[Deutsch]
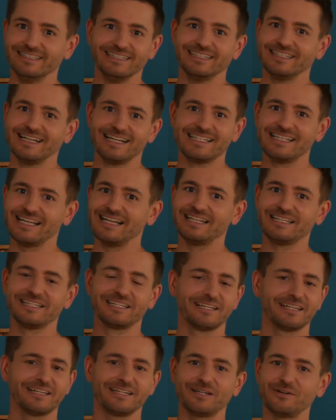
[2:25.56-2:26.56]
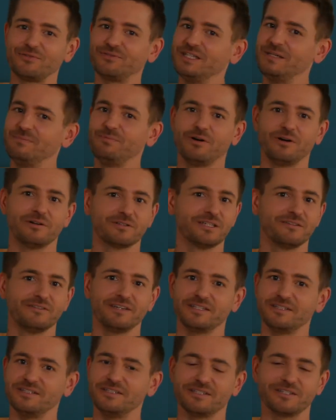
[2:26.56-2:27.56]
Ganz ehrlich, auf die Pointe wäre
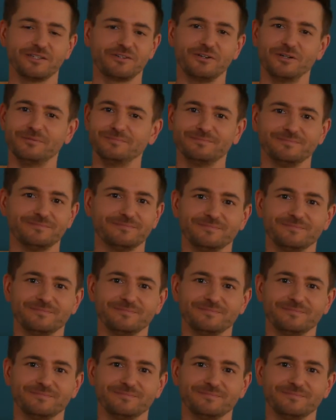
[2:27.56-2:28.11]
ich nicht gekommen.